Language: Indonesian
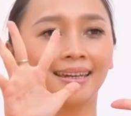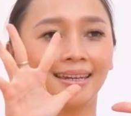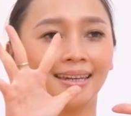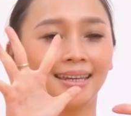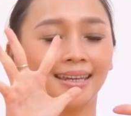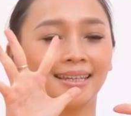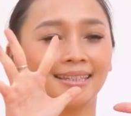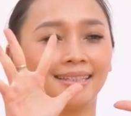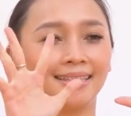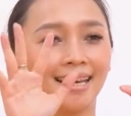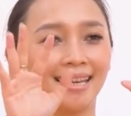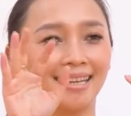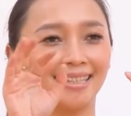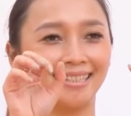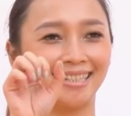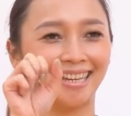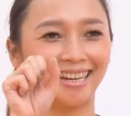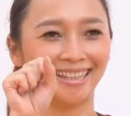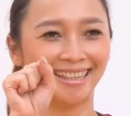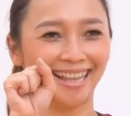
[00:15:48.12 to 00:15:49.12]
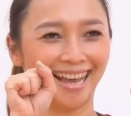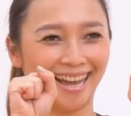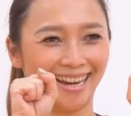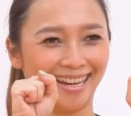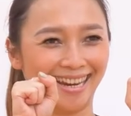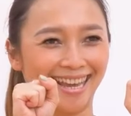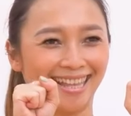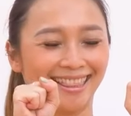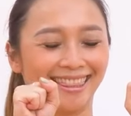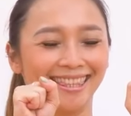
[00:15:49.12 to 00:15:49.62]
di jari jari
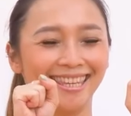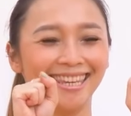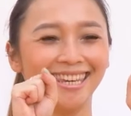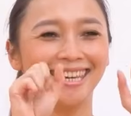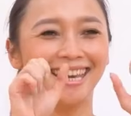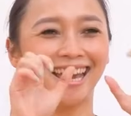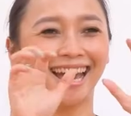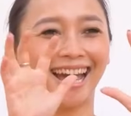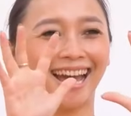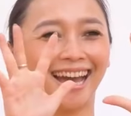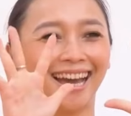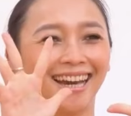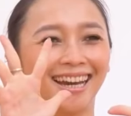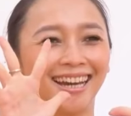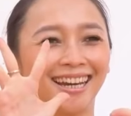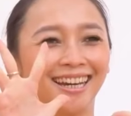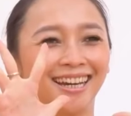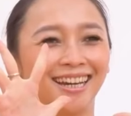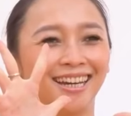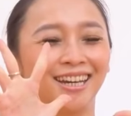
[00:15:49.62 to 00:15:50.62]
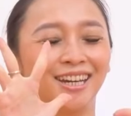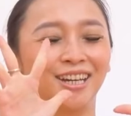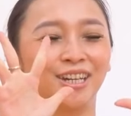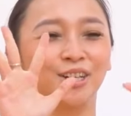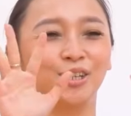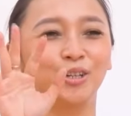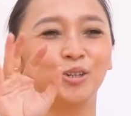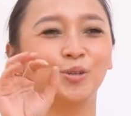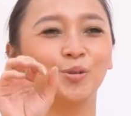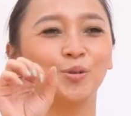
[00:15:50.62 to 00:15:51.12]
tiga
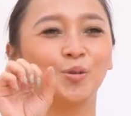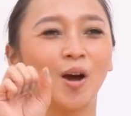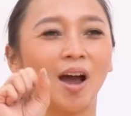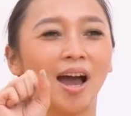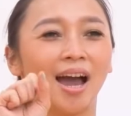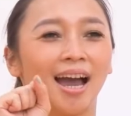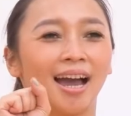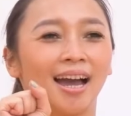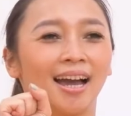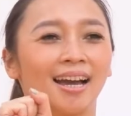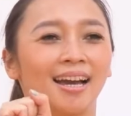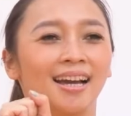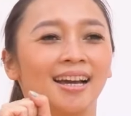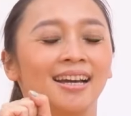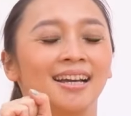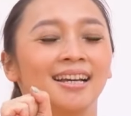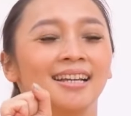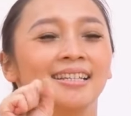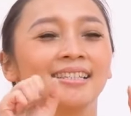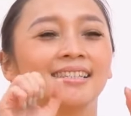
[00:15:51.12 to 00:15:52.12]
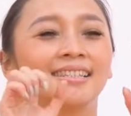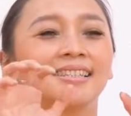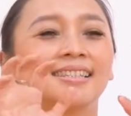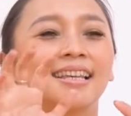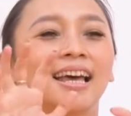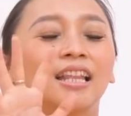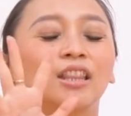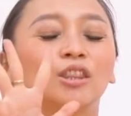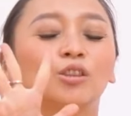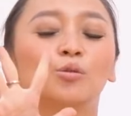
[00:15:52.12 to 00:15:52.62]
dua
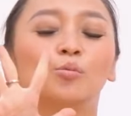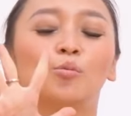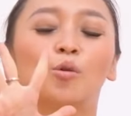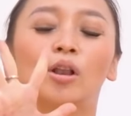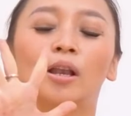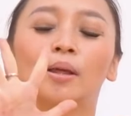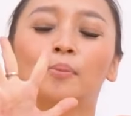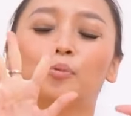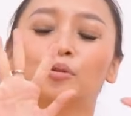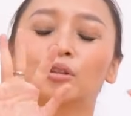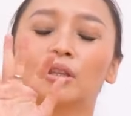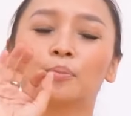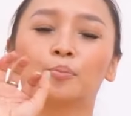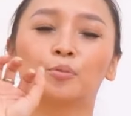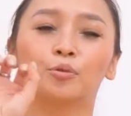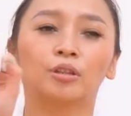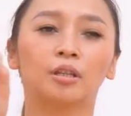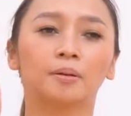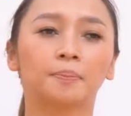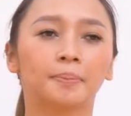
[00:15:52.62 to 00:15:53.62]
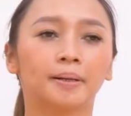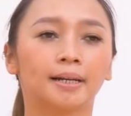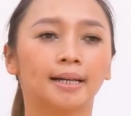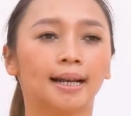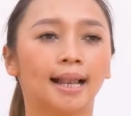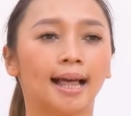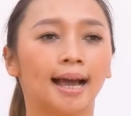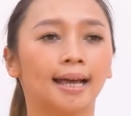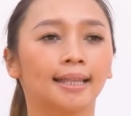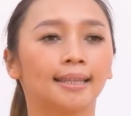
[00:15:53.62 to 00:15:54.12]
satu boleh puter-puter
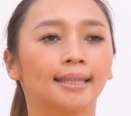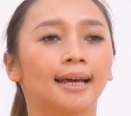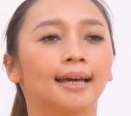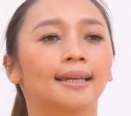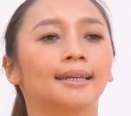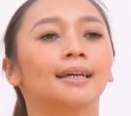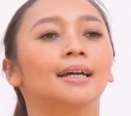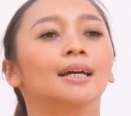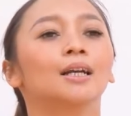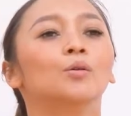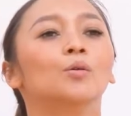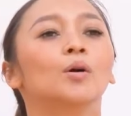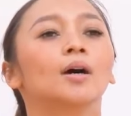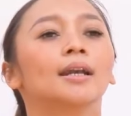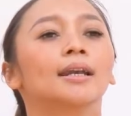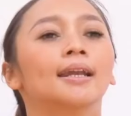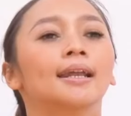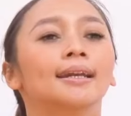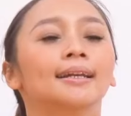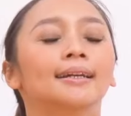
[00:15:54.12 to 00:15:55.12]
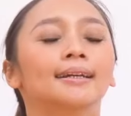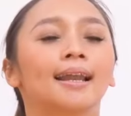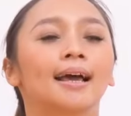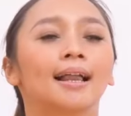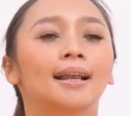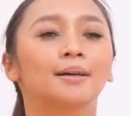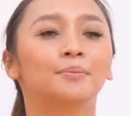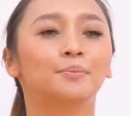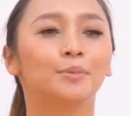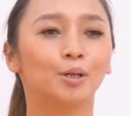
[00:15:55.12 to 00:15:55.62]
pergelangan tangannya keluar dan ke
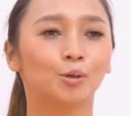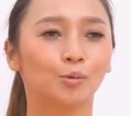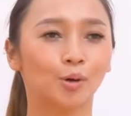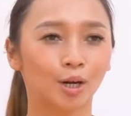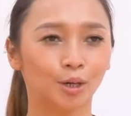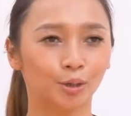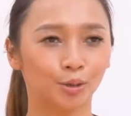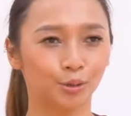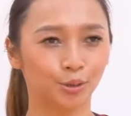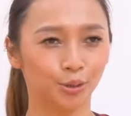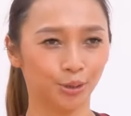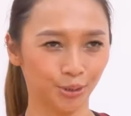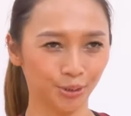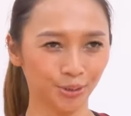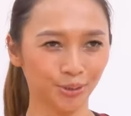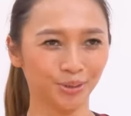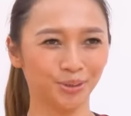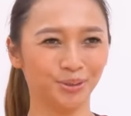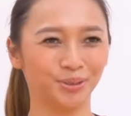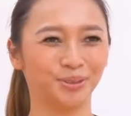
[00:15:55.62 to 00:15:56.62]
dalam keluar dulu yuk